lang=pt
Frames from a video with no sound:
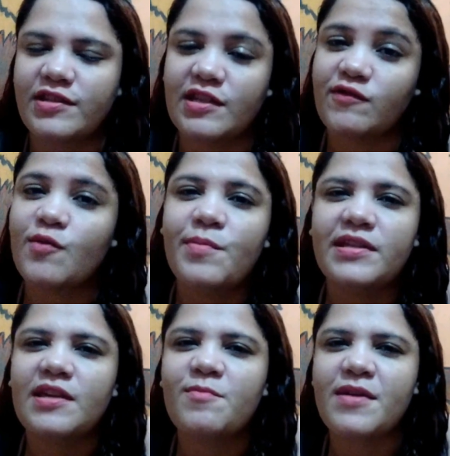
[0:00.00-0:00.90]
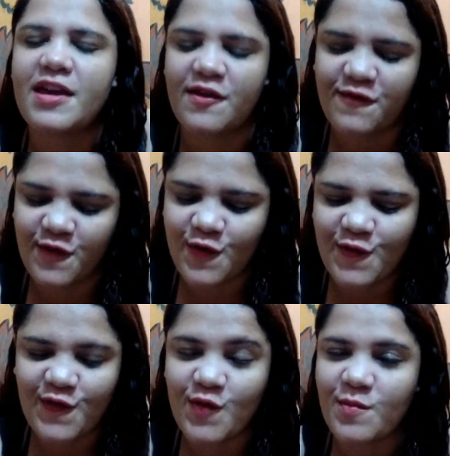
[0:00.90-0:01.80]
vocês vão perceber que foi
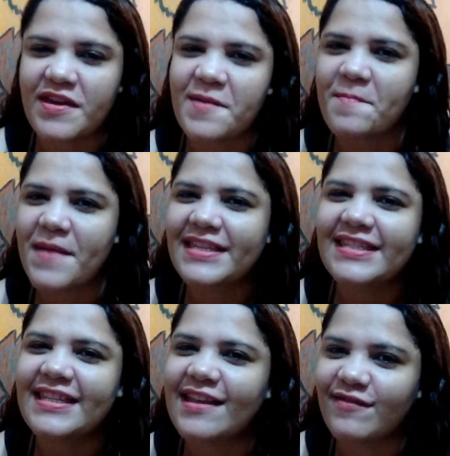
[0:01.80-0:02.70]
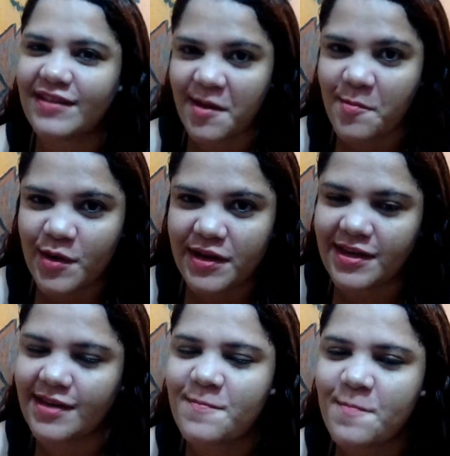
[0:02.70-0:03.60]
o filme que mais teve tempo
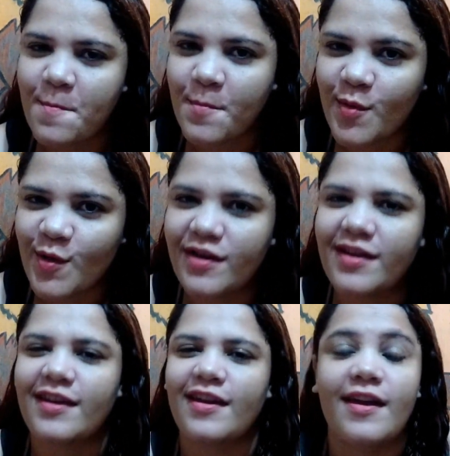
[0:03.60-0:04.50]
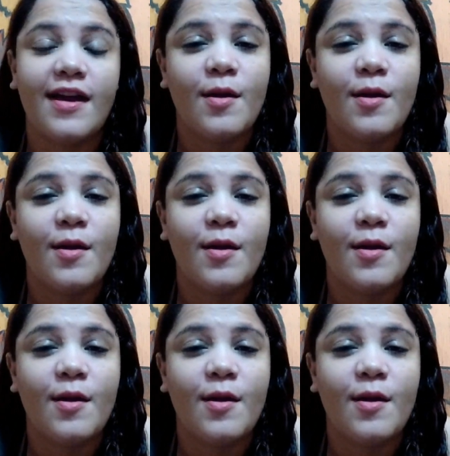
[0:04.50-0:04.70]
aqui. Por quê?